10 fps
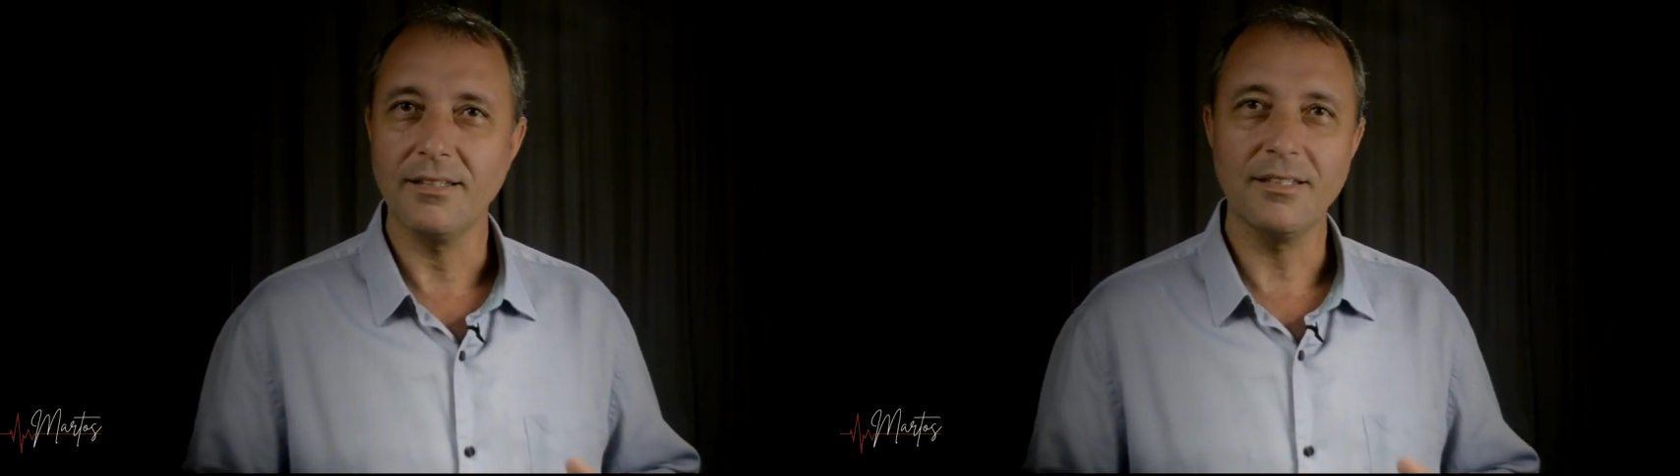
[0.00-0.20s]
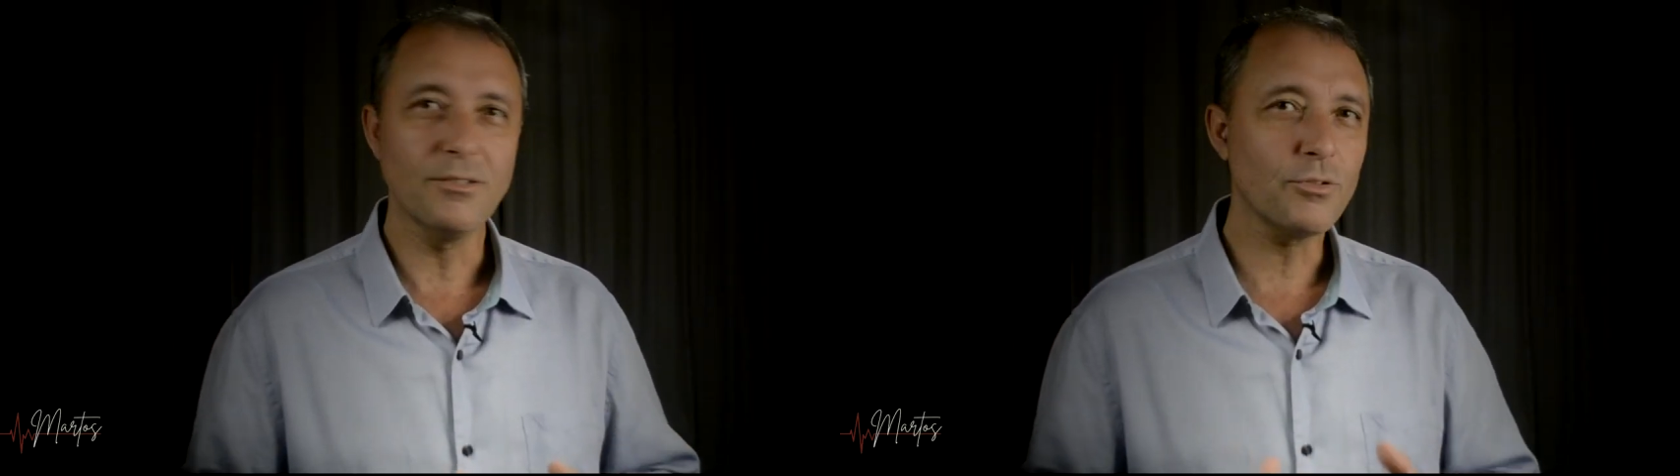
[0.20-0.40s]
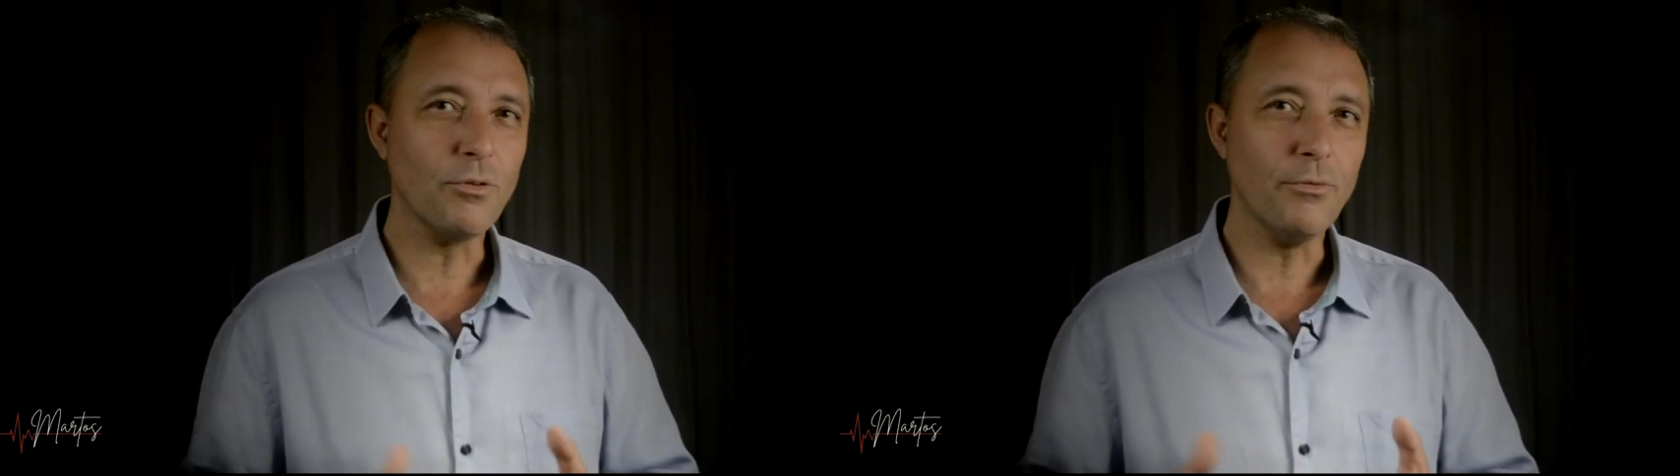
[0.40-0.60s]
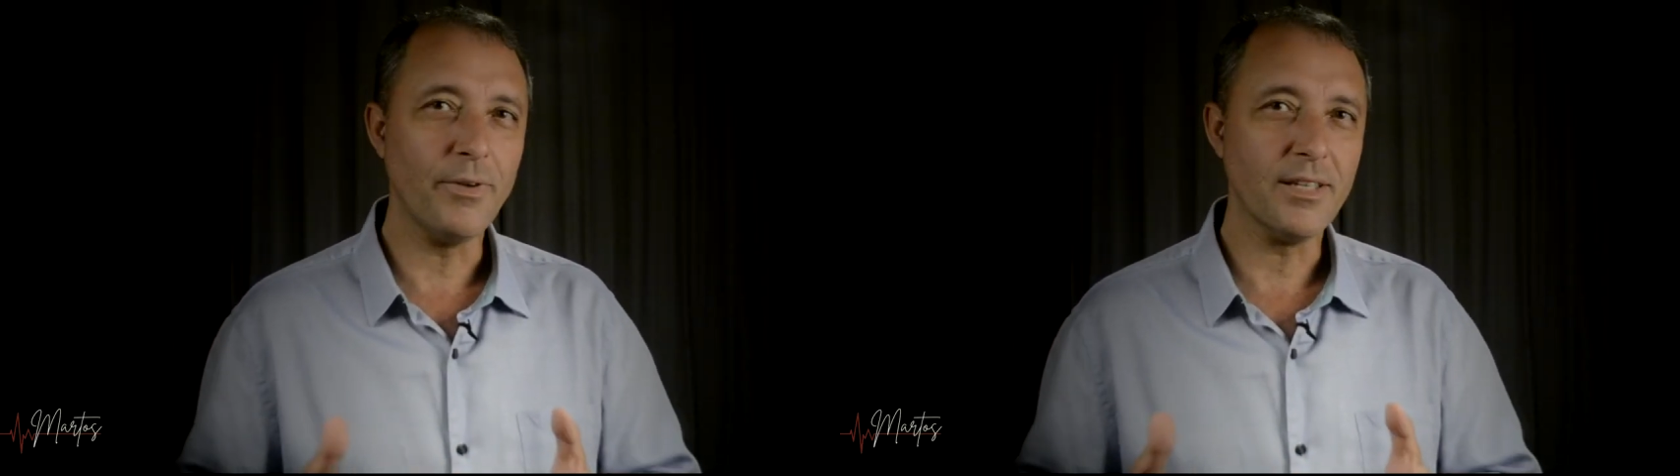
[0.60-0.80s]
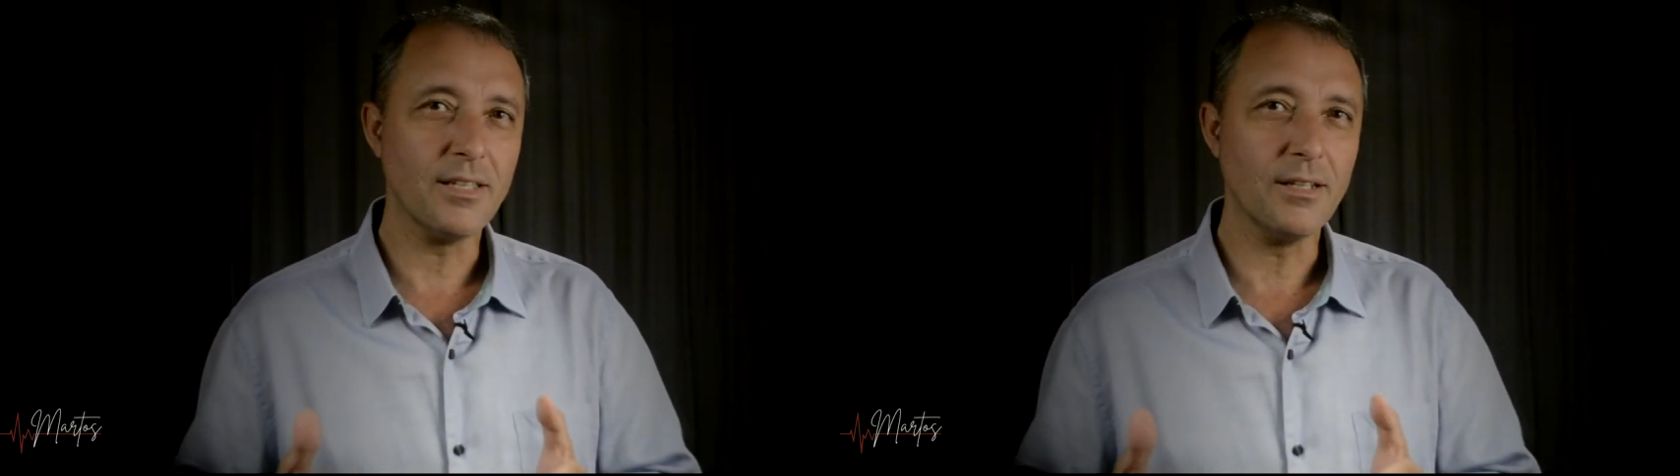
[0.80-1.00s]
que nos
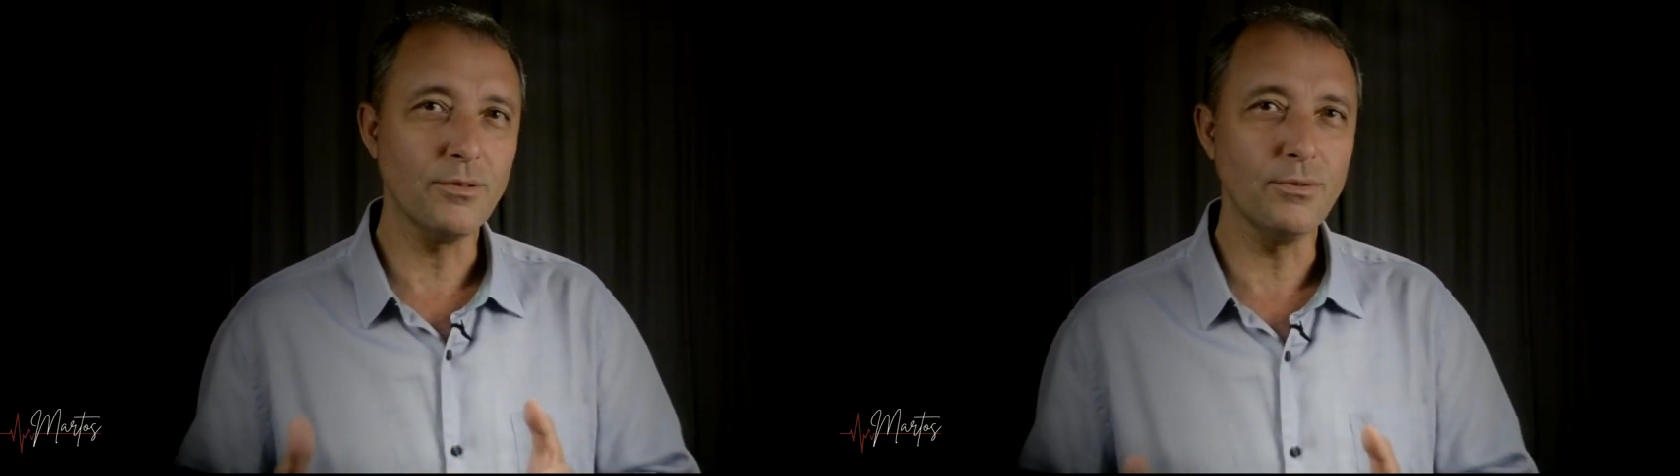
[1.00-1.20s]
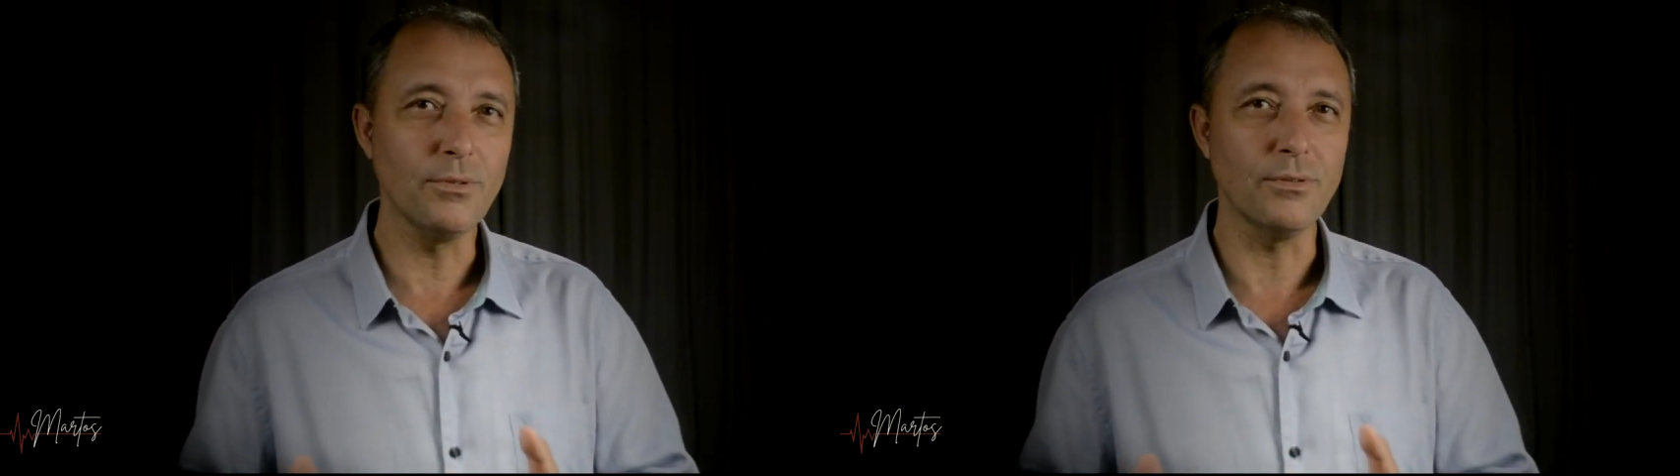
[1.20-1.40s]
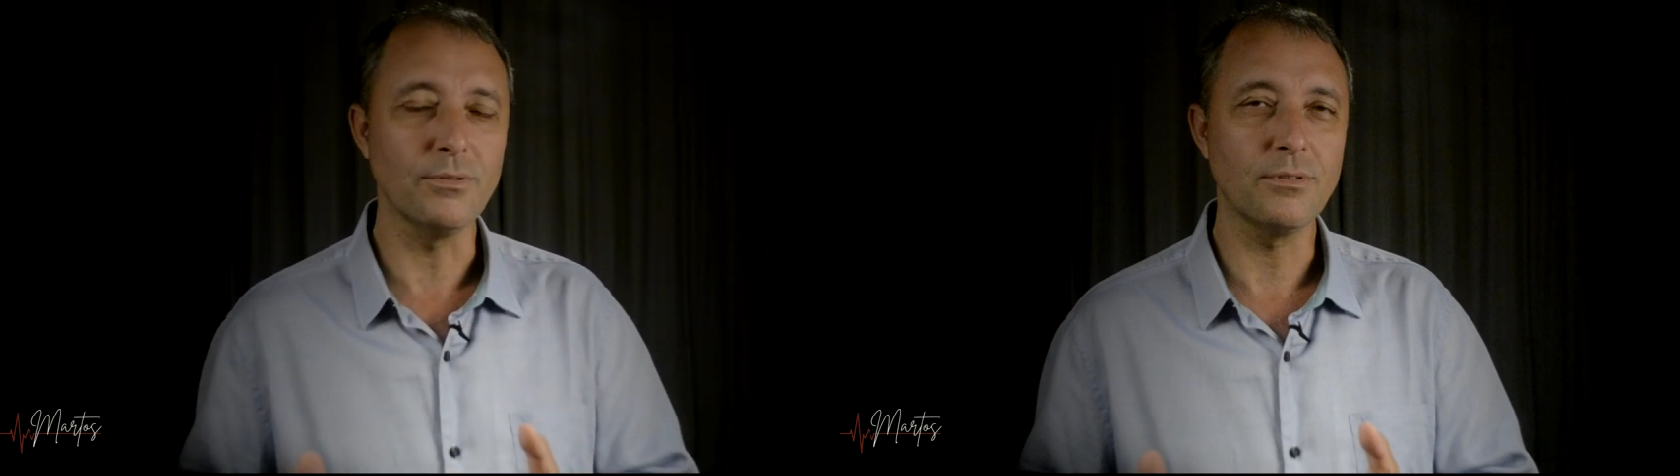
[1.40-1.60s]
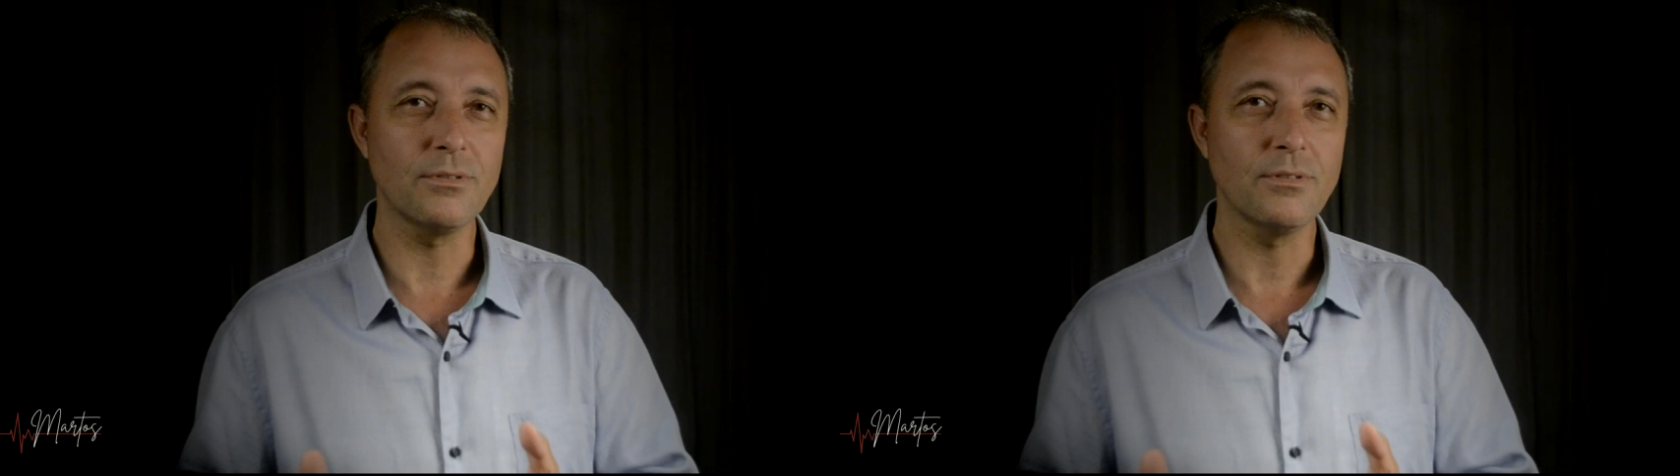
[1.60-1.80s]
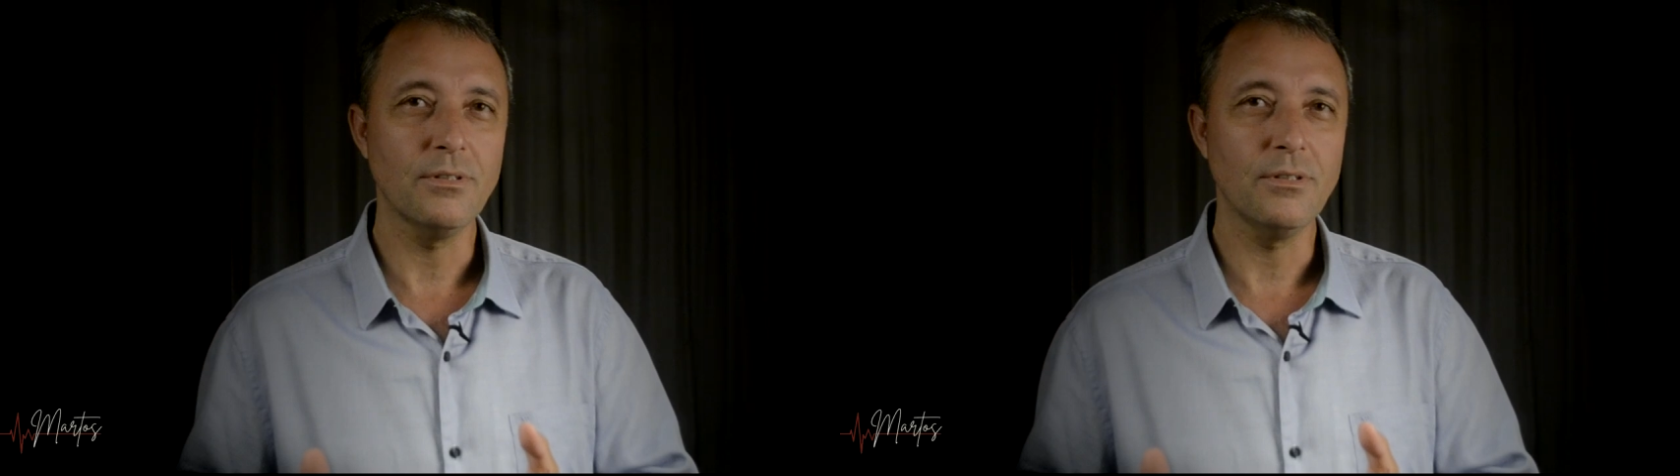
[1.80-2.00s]
confessa
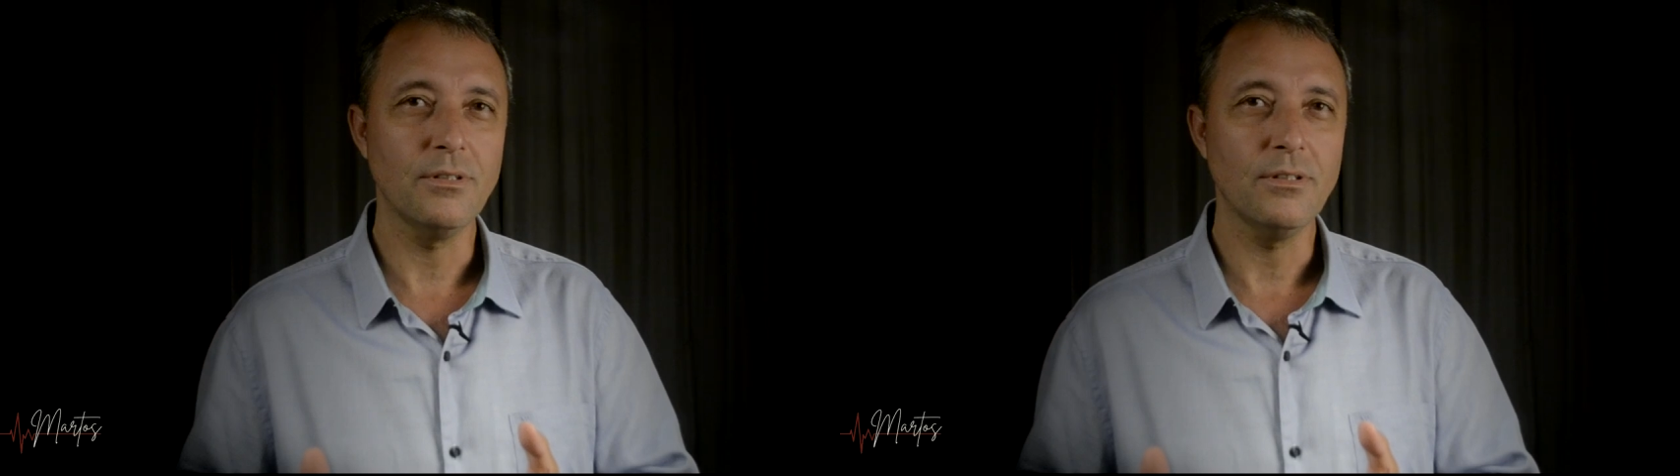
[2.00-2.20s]
nulos.